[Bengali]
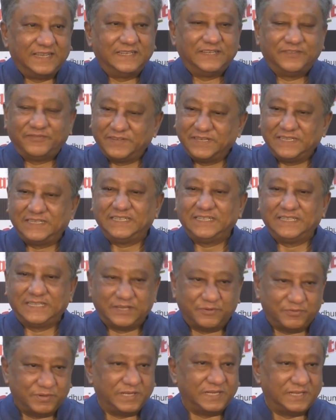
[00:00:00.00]
ডেফিনেটলি
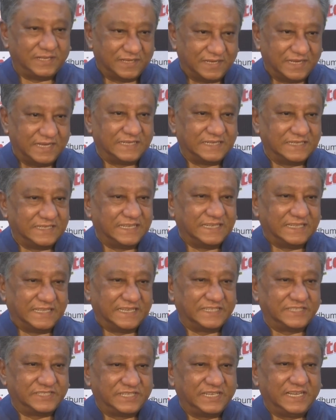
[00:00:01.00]
দে উইল এটা নিয়ে
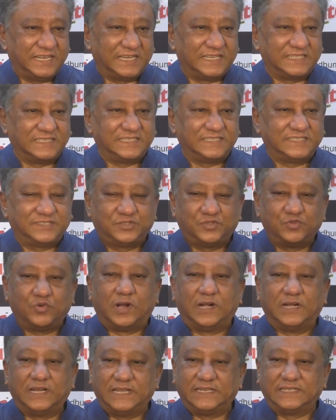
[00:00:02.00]
দেখছে ইটস টু
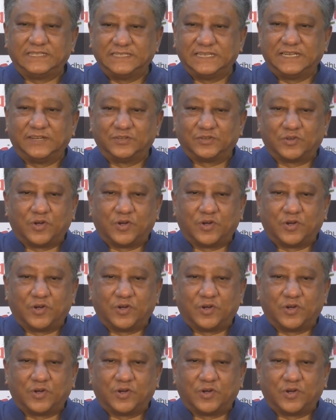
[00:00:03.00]
আর্লি এটা নিয়ে এখন